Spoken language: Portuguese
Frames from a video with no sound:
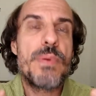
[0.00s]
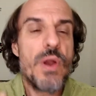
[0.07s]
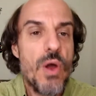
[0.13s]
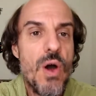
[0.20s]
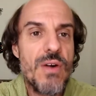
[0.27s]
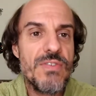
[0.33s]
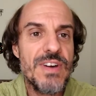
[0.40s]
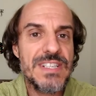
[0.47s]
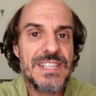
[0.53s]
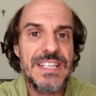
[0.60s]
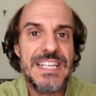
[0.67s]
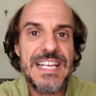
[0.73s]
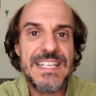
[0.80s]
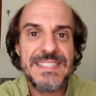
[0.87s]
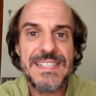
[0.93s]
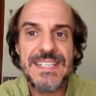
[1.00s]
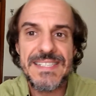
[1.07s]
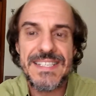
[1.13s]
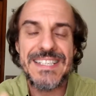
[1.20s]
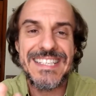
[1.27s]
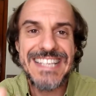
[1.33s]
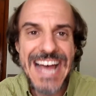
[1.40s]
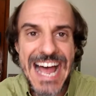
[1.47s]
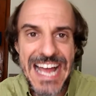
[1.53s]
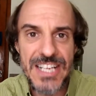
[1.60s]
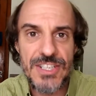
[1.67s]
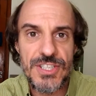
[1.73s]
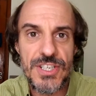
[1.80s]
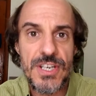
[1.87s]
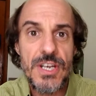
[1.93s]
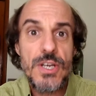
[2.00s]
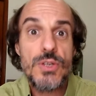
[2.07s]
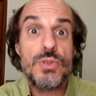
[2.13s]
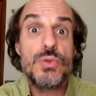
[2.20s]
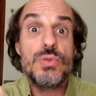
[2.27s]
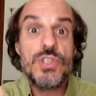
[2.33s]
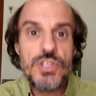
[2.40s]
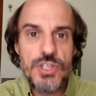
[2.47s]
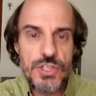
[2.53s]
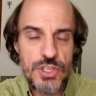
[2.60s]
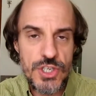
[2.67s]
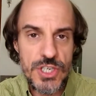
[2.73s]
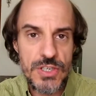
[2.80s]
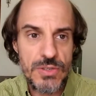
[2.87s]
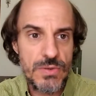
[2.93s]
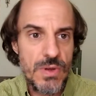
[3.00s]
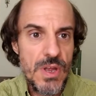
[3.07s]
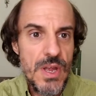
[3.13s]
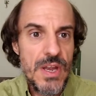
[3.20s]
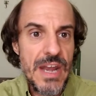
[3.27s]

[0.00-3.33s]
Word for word: prova essa necessidade do destino?